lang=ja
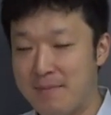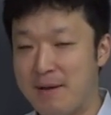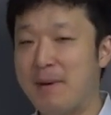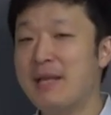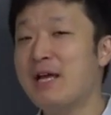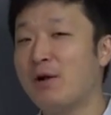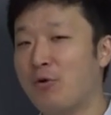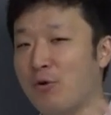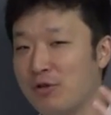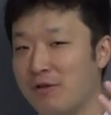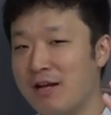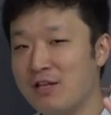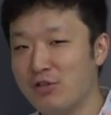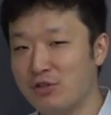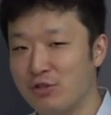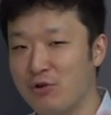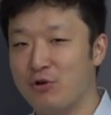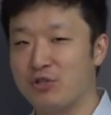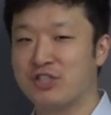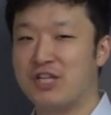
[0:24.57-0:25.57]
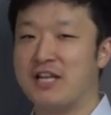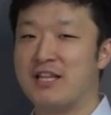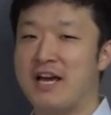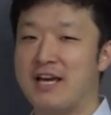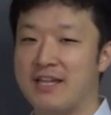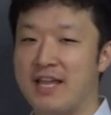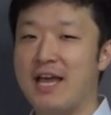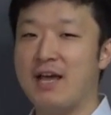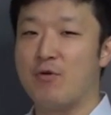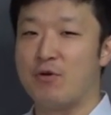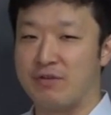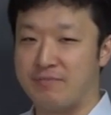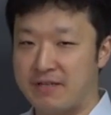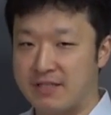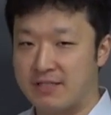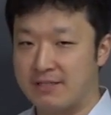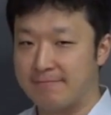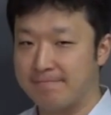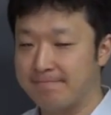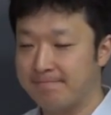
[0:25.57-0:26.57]
まあ、まだここではちょっと教えないでおきま
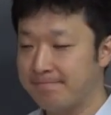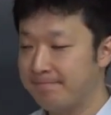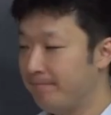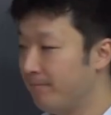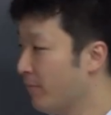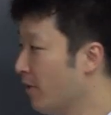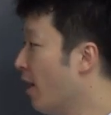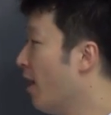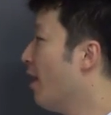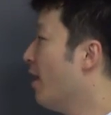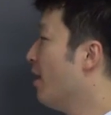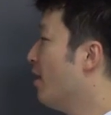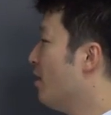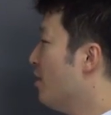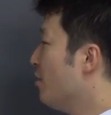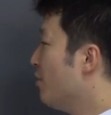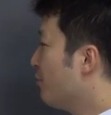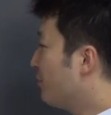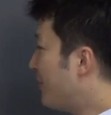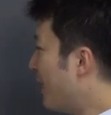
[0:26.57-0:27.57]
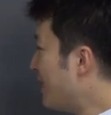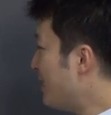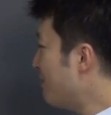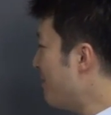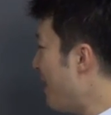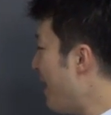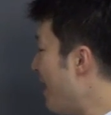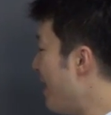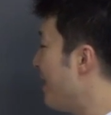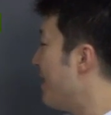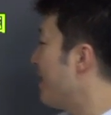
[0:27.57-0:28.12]
す。ふたつめ、